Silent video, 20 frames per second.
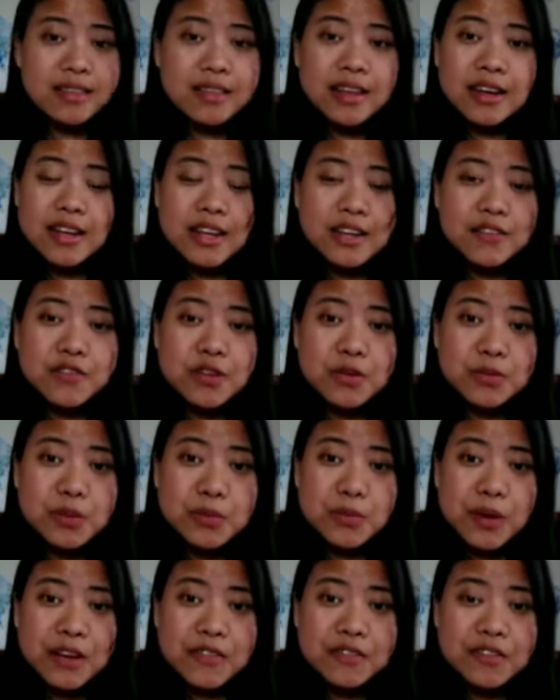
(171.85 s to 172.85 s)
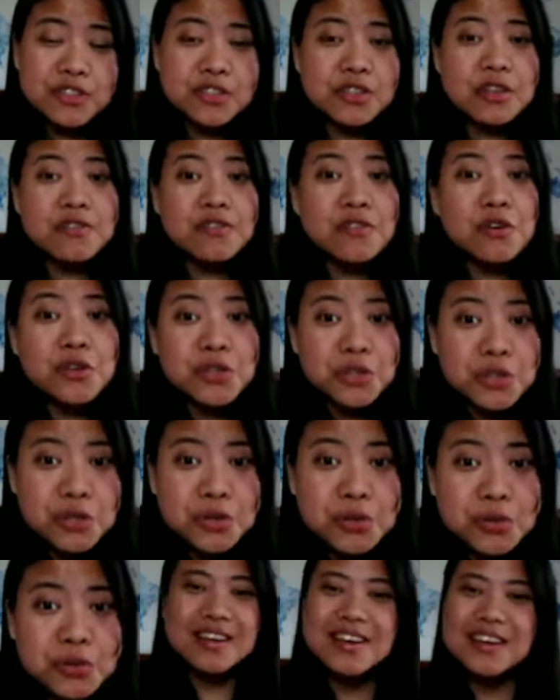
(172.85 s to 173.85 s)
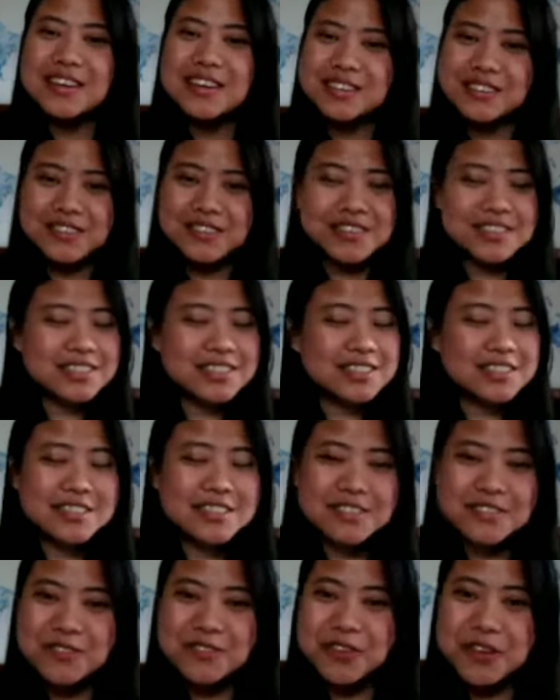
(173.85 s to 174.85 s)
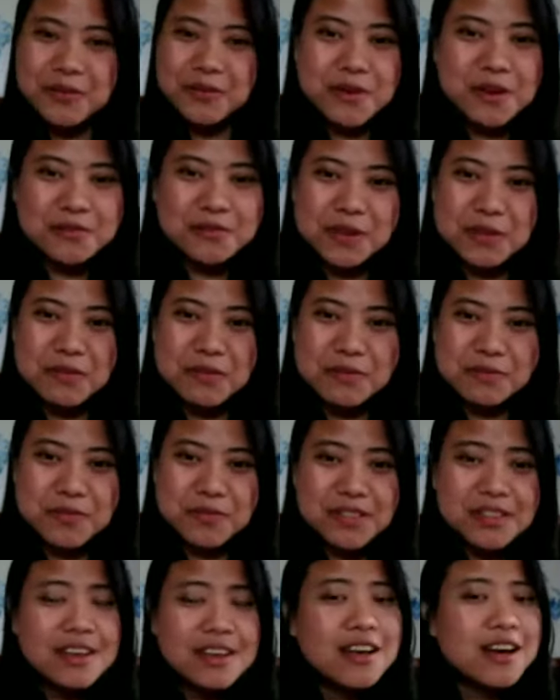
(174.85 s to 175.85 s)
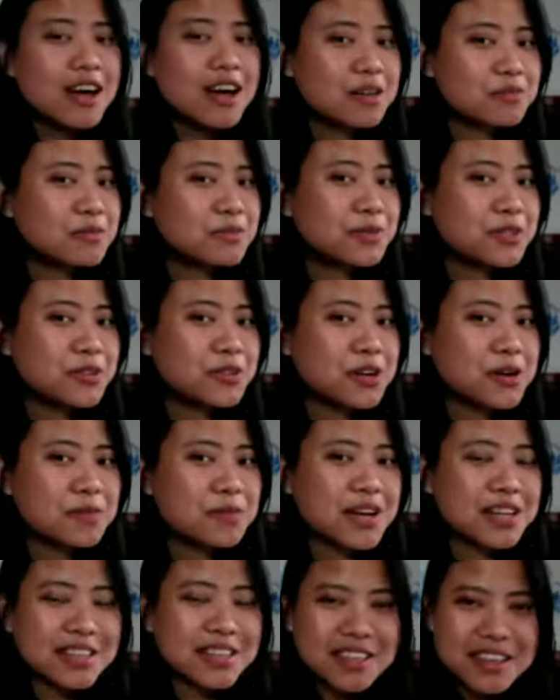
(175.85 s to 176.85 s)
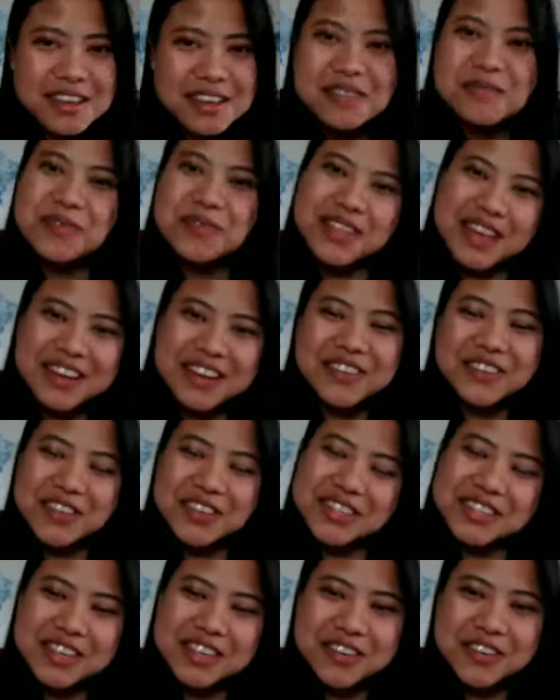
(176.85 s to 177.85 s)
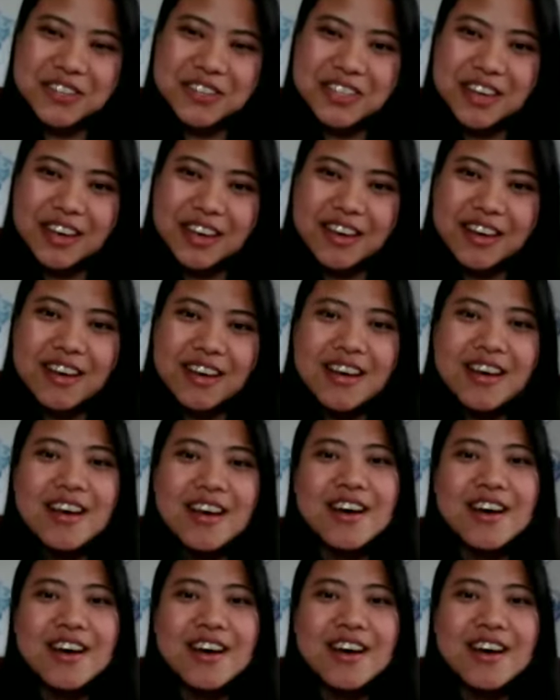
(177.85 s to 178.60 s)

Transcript: देन इट विल बी बेनिफिशियल फॉर यू सो दिस इज़ द स्टोरी अबाउट माई पिम्पल अभी भी थोड़ा थोड़ा बाकी है बट आई नो ये ठीक हो जाएगा